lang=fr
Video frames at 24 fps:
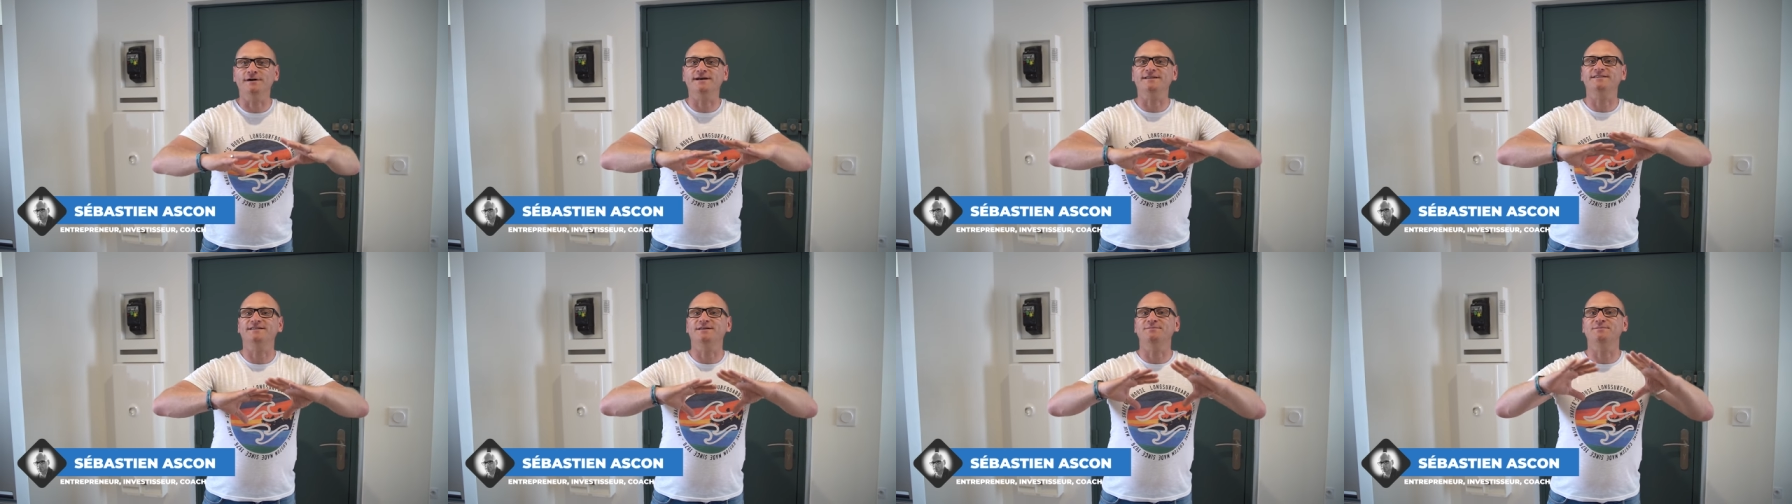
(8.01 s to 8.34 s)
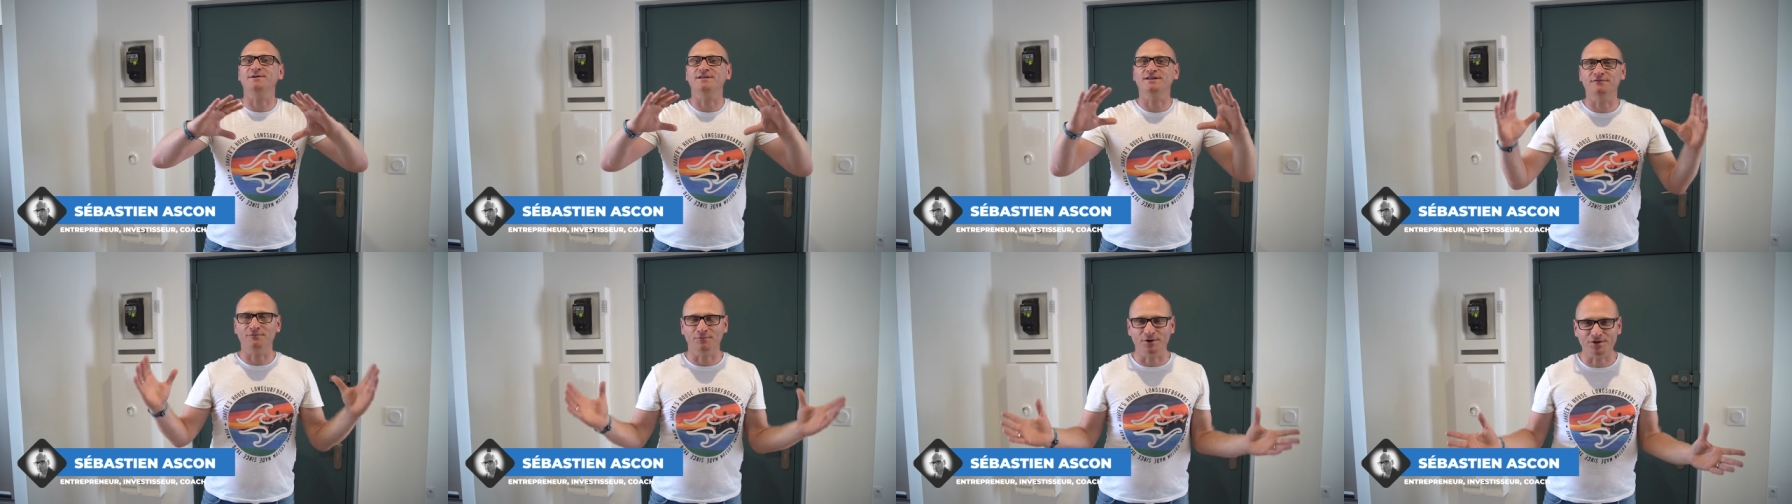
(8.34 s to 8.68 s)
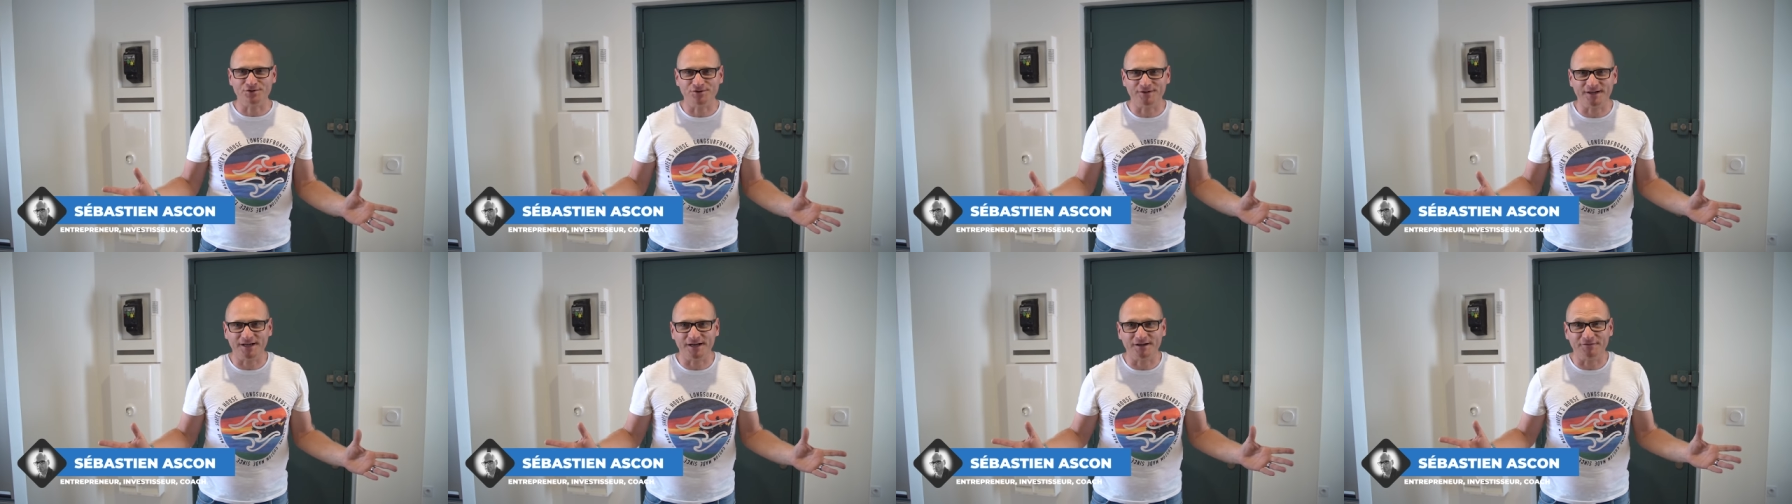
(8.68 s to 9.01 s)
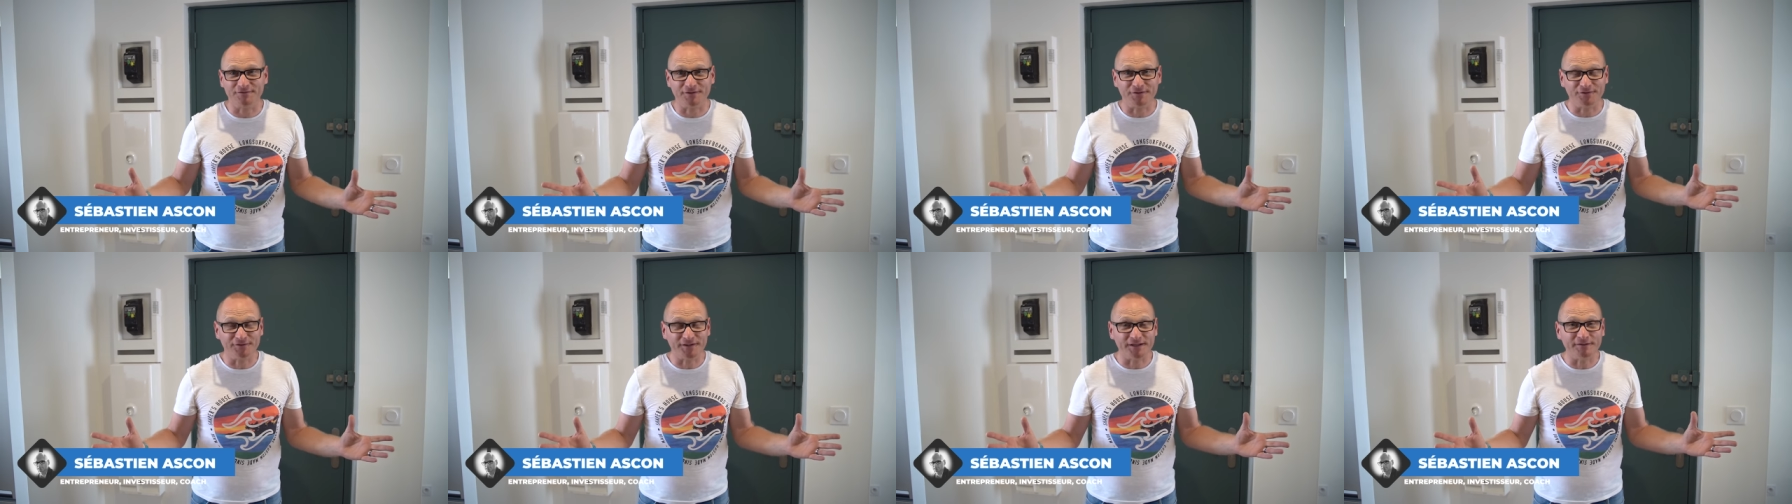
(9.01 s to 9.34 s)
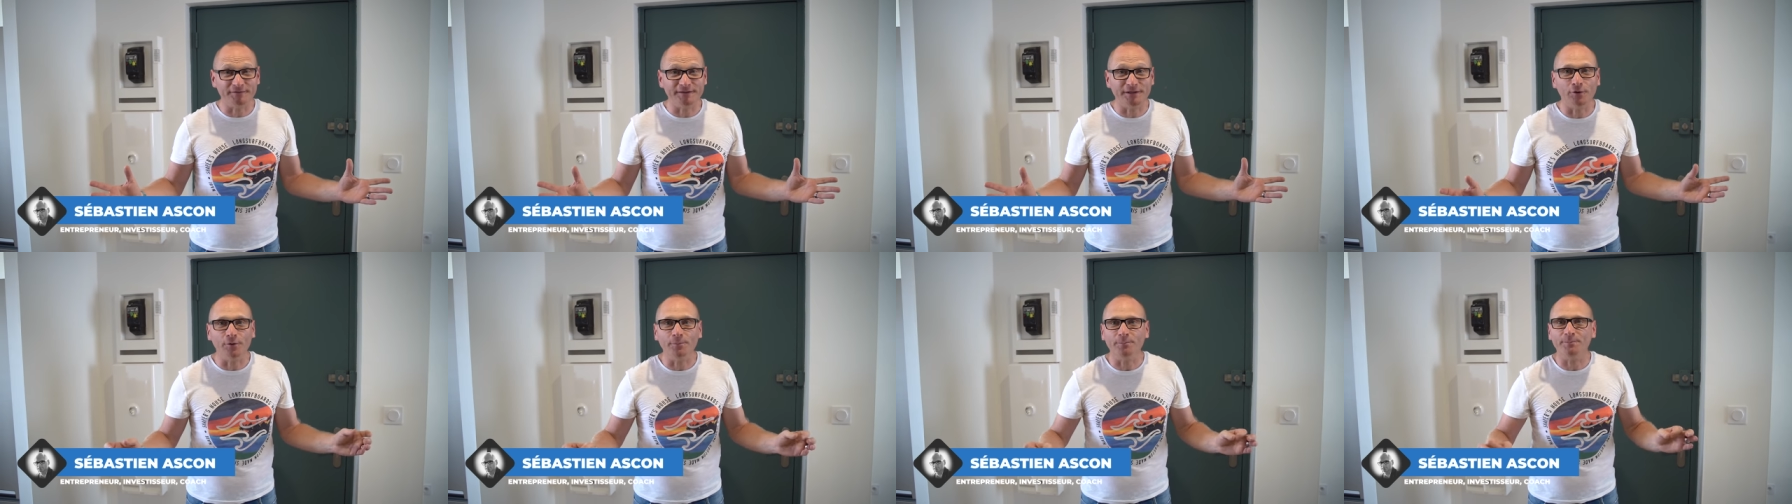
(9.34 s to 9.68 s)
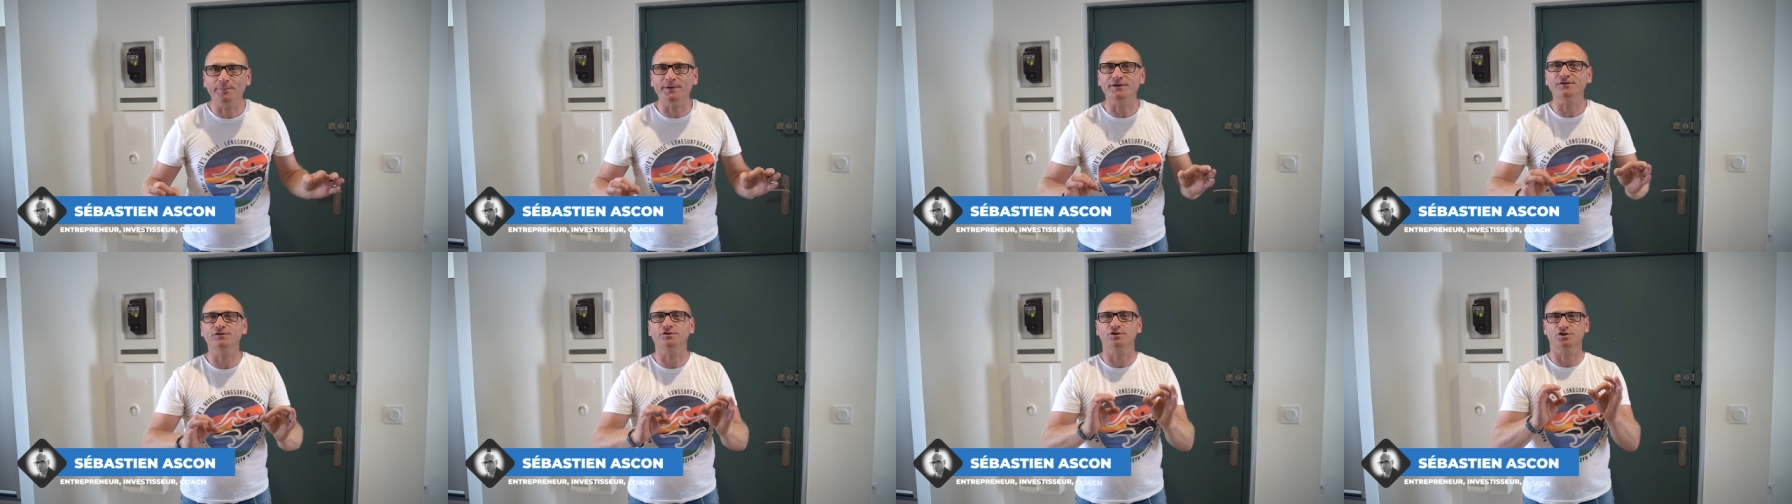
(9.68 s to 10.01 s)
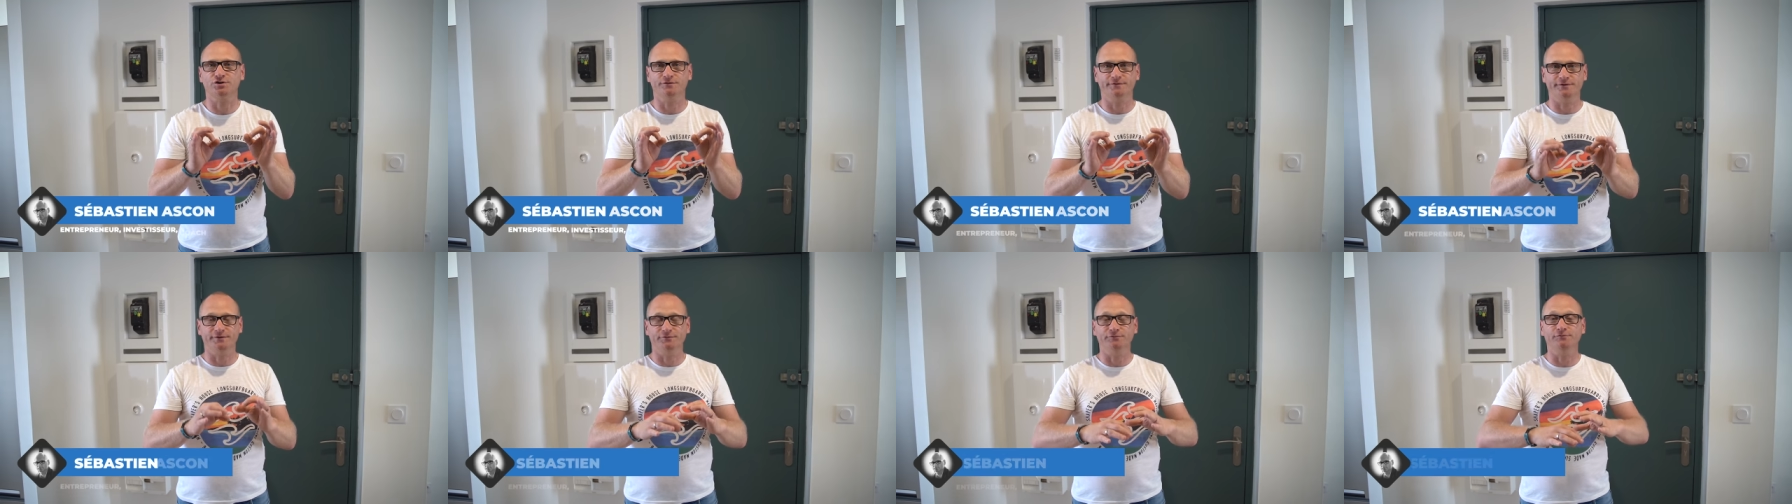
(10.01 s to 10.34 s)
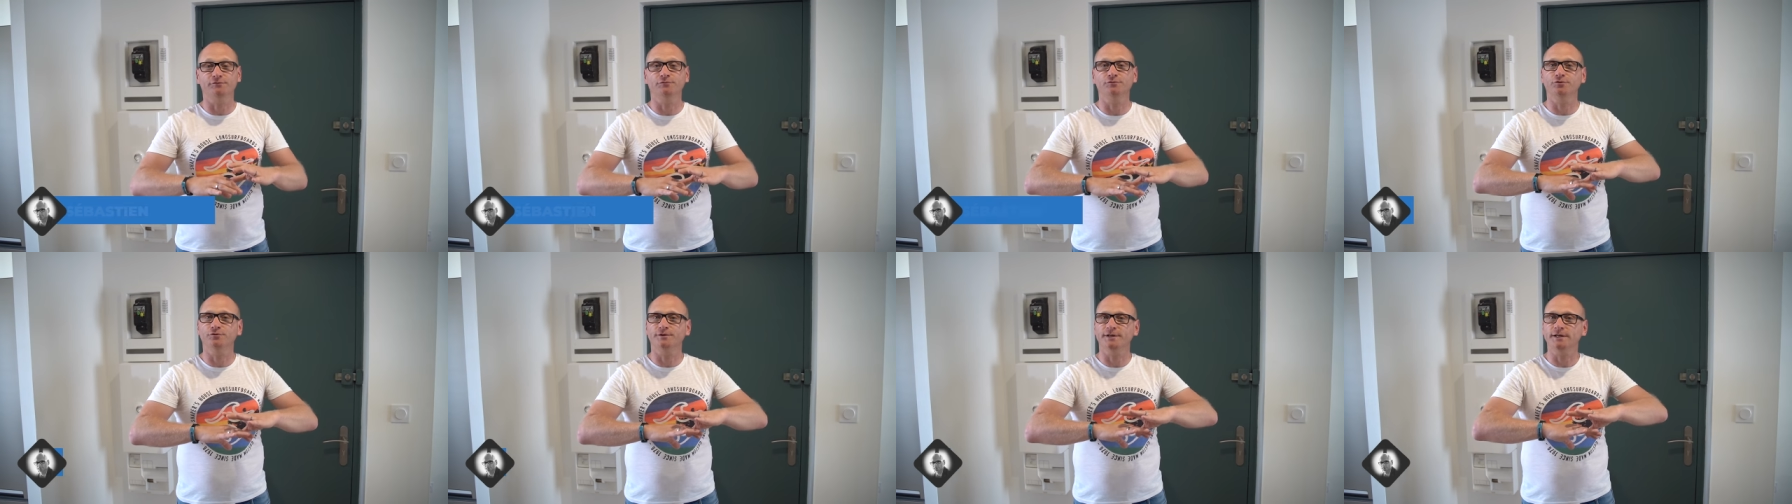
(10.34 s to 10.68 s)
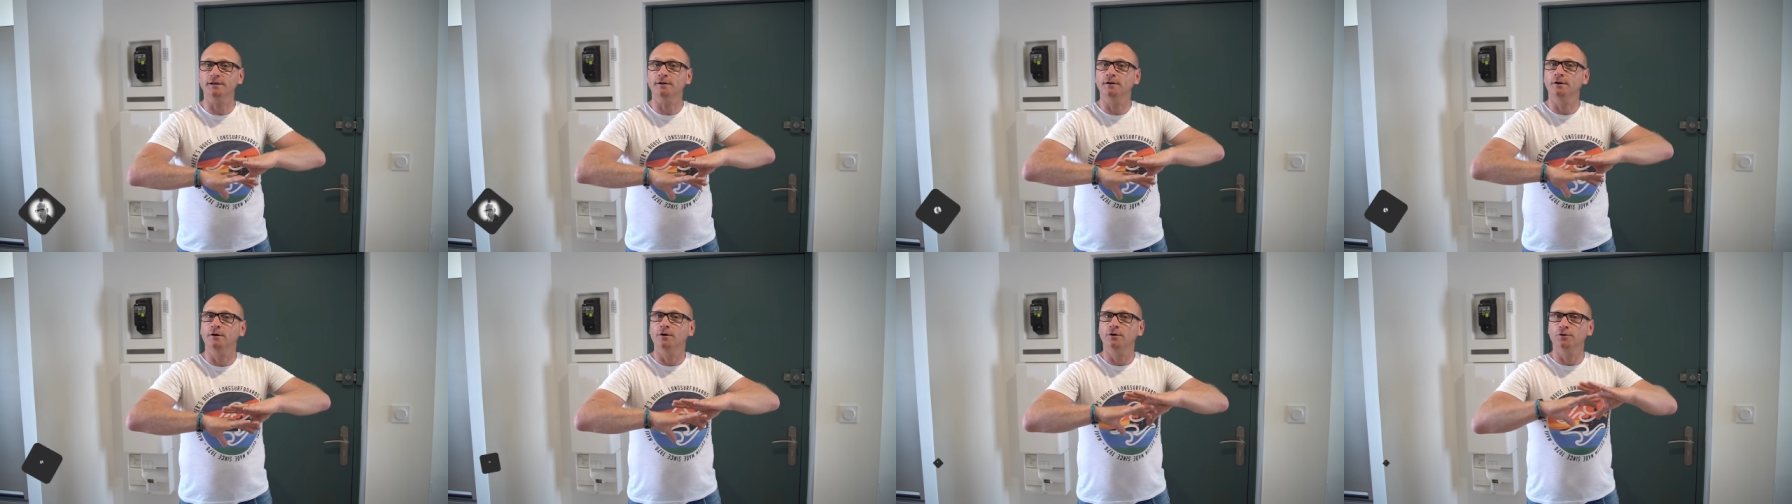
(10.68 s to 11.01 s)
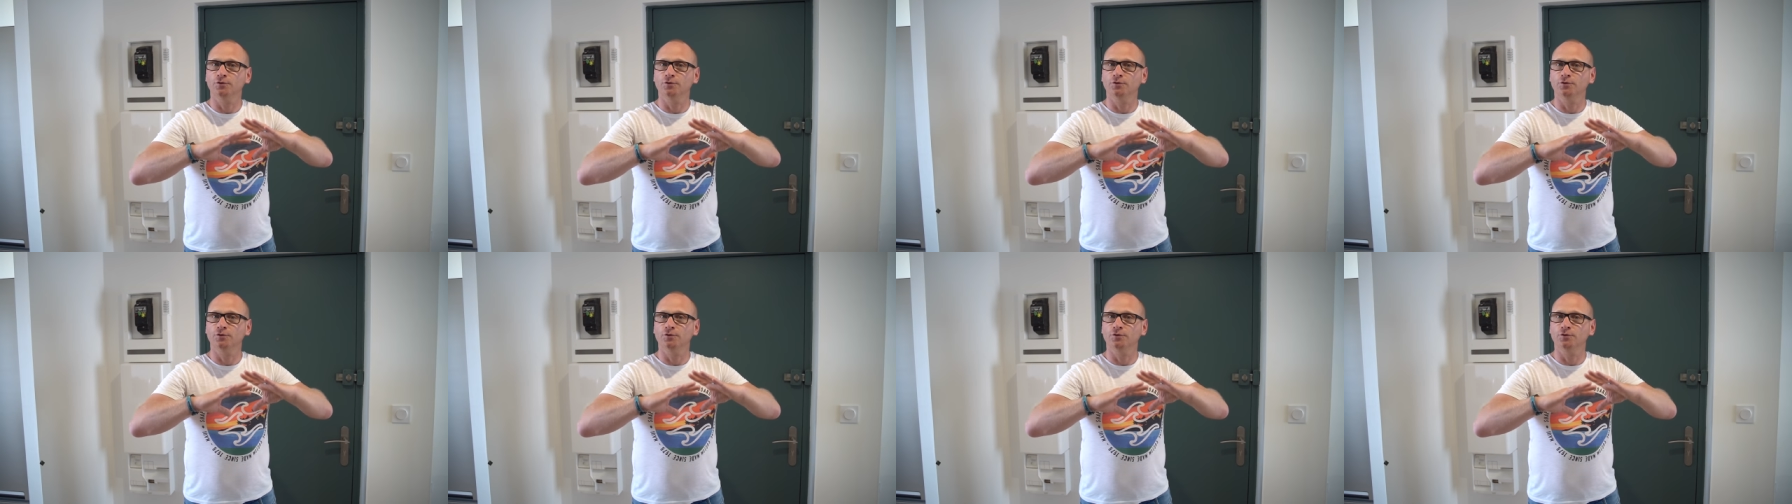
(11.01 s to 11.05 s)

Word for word: Restez bien à moi jusqu'à la fin de cette vidéo parce que je vais vous donner